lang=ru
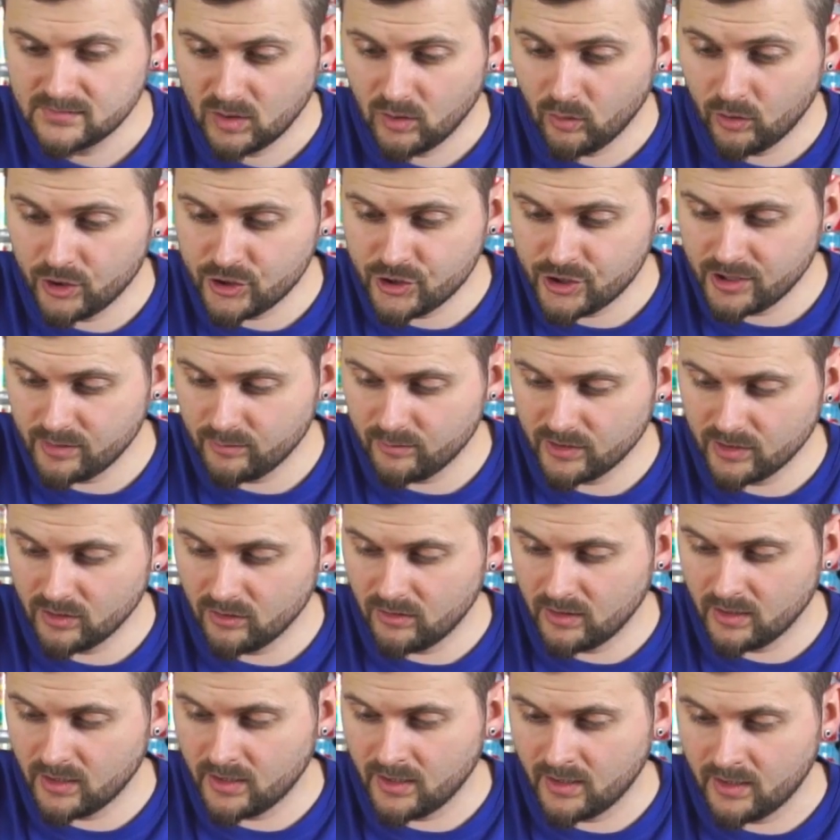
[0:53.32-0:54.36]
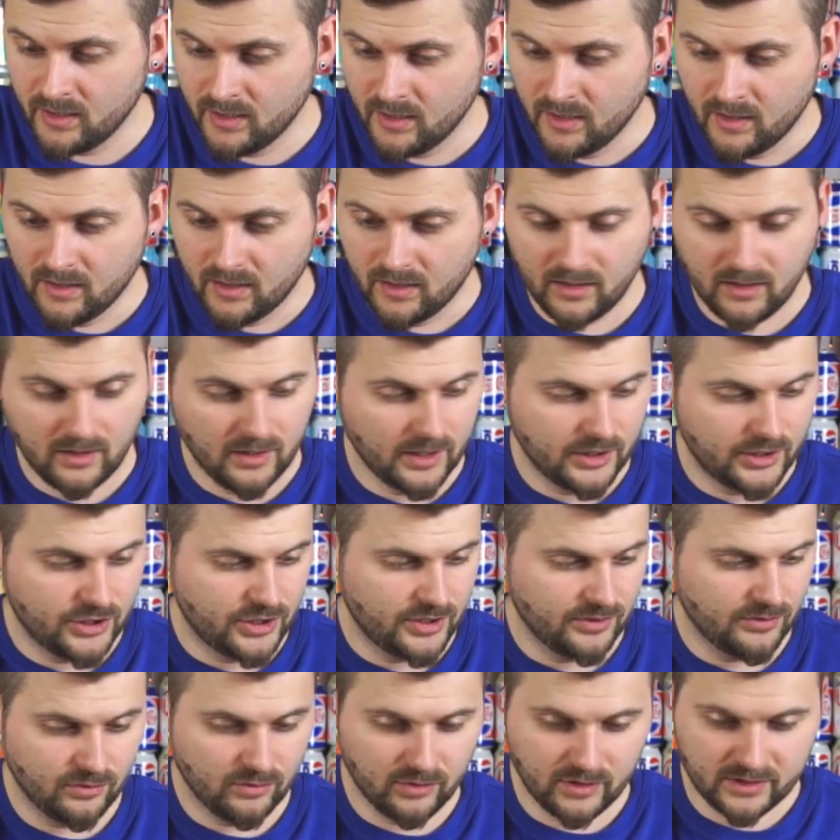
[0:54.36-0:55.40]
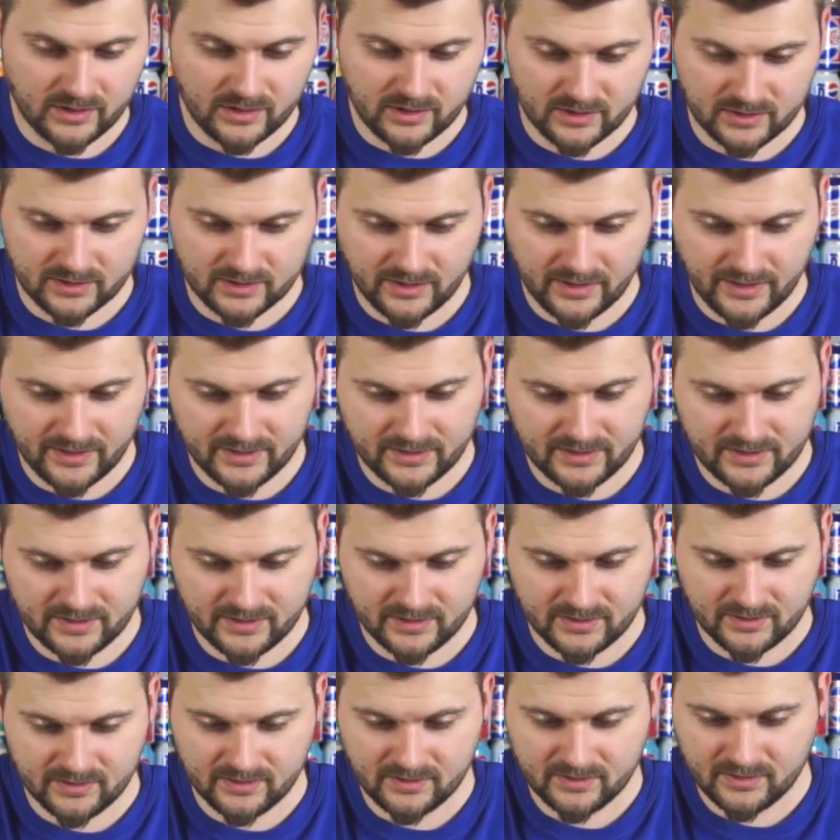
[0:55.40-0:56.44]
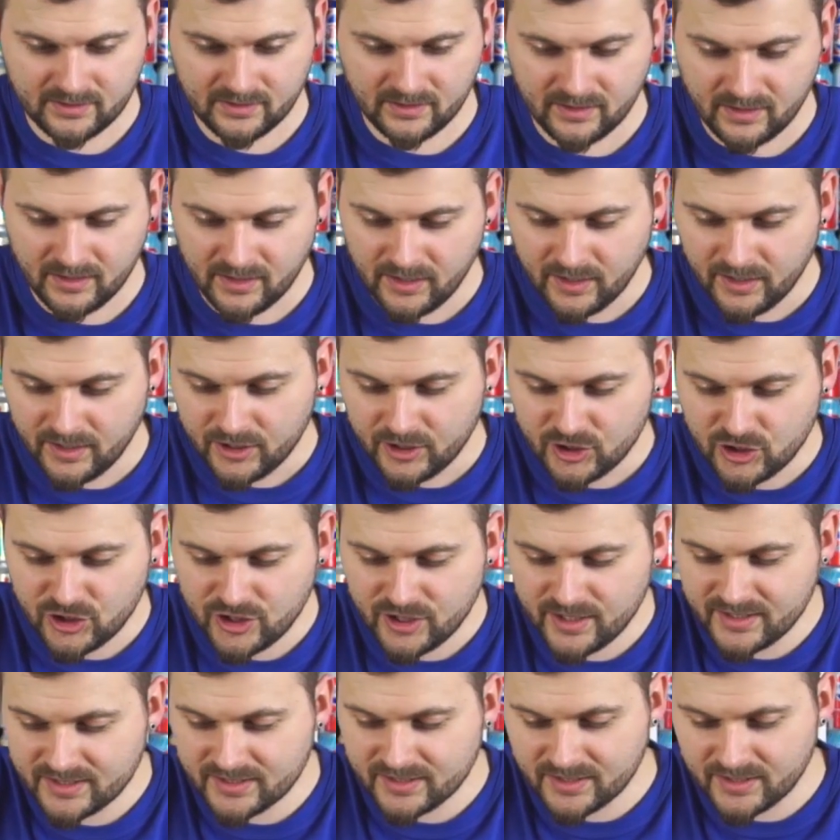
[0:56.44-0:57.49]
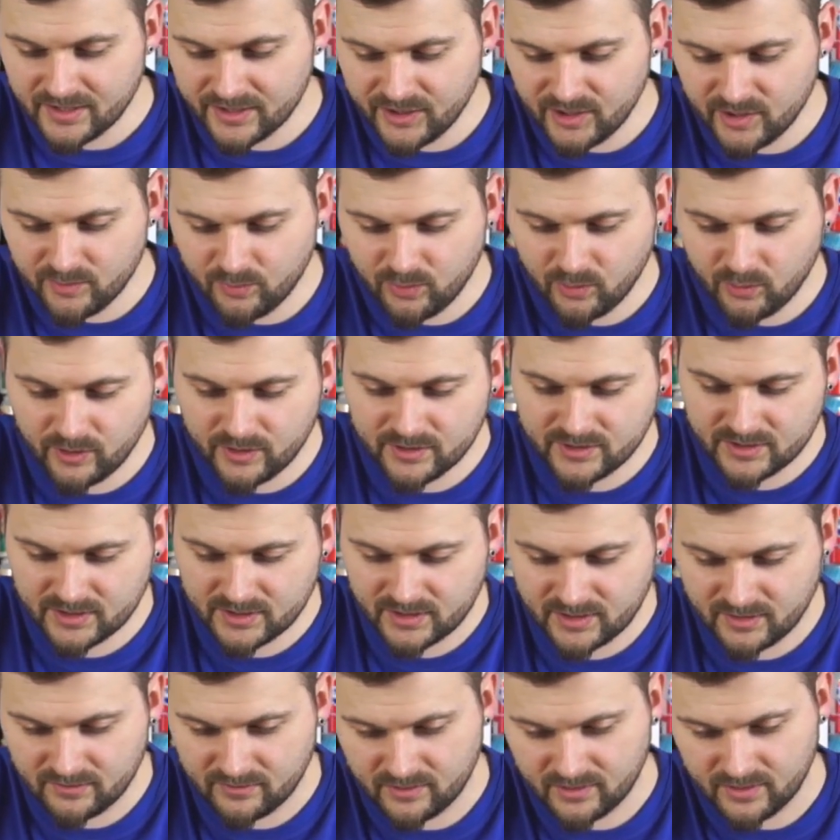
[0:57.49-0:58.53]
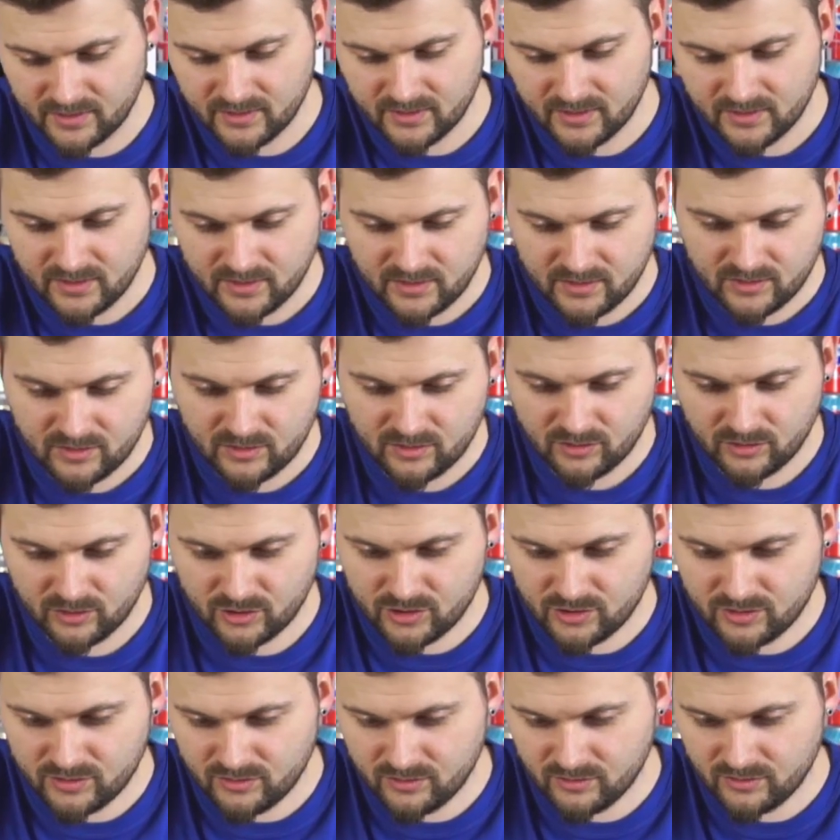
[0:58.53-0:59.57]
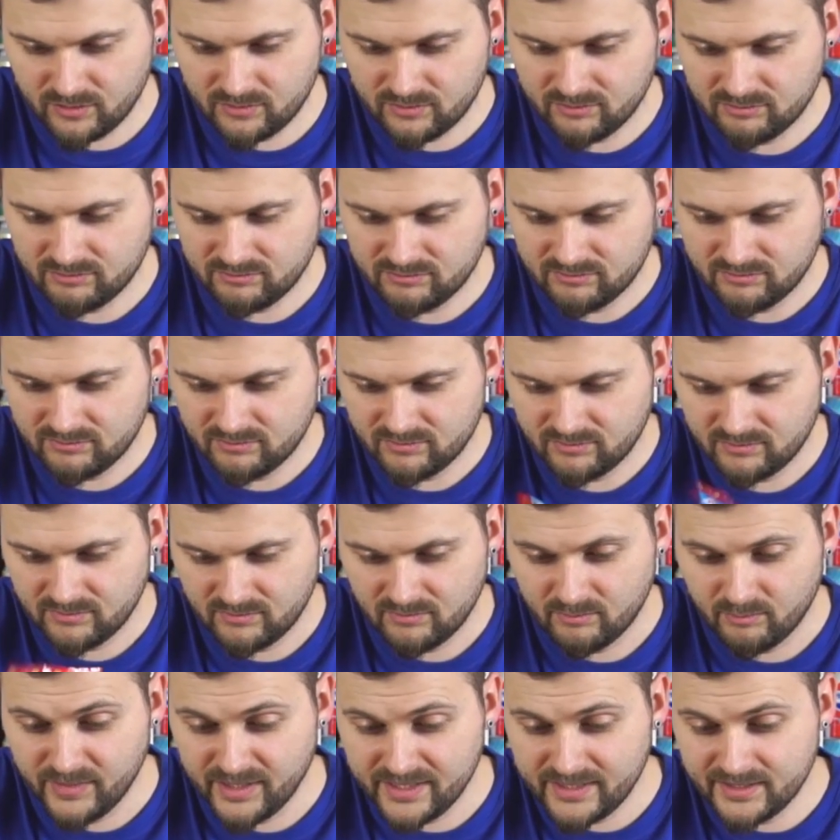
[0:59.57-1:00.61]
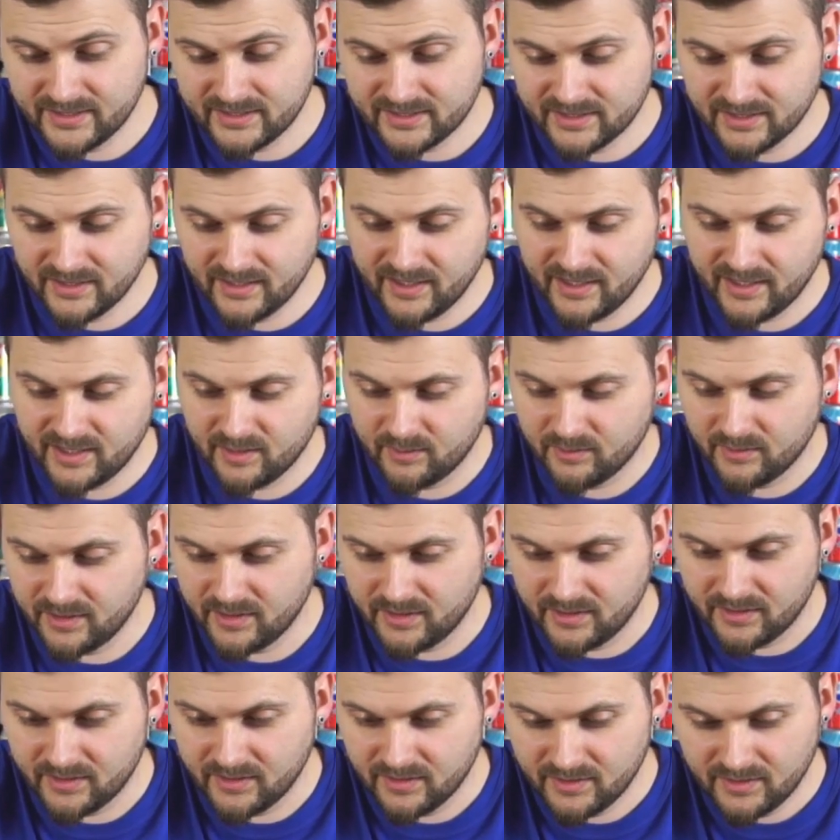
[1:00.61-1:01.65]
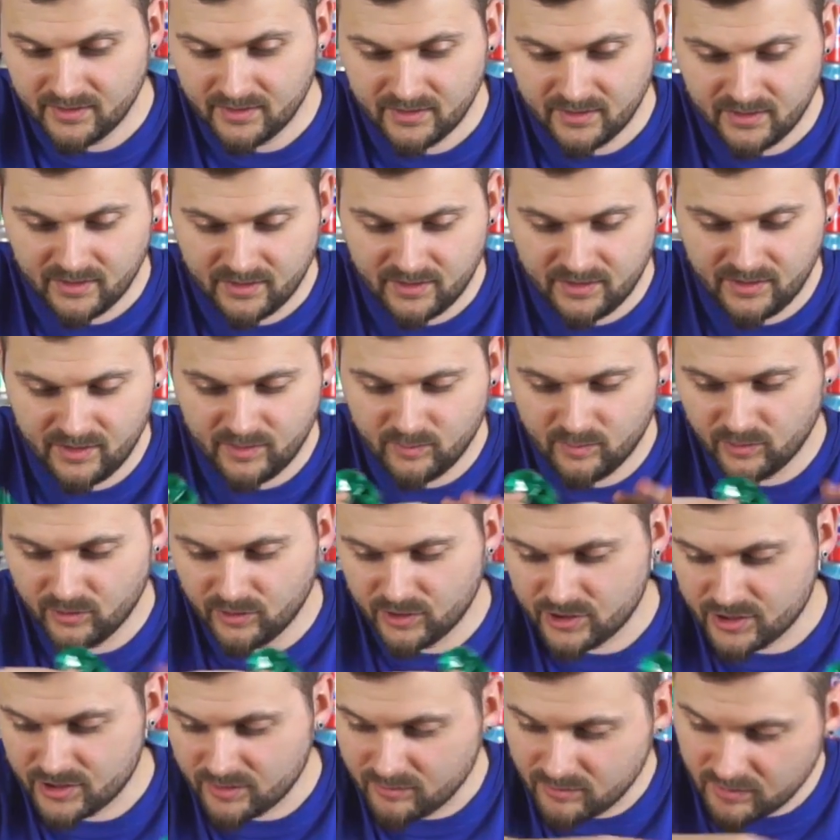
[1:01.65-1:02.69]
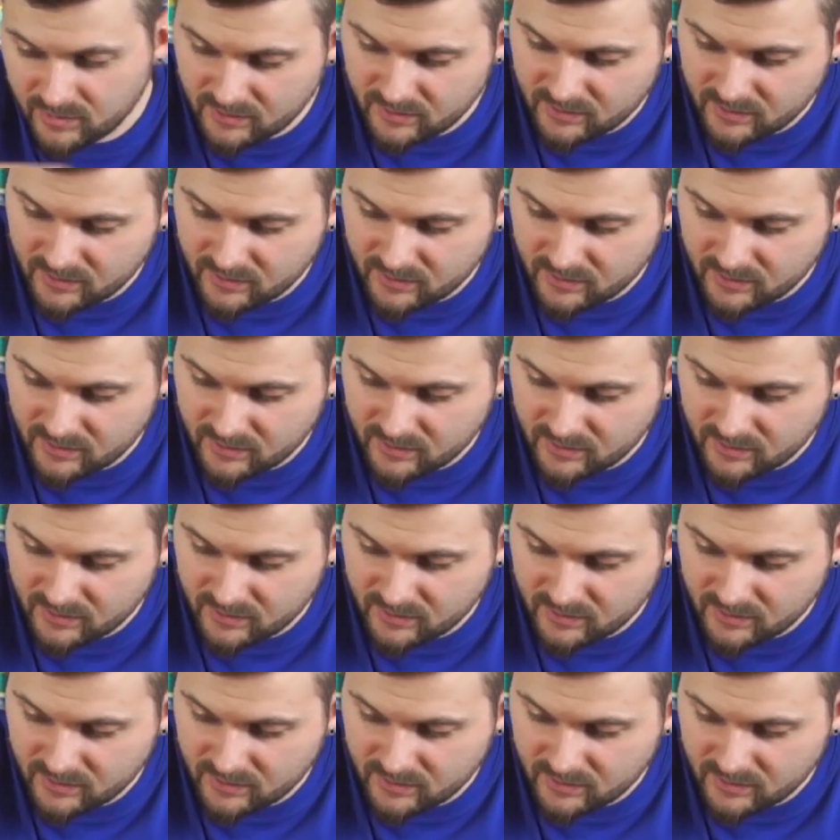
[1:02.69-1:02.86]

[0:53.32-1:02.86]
Очень много а, чего-то, знаете, чисто японского то, что мы не знаем и не можем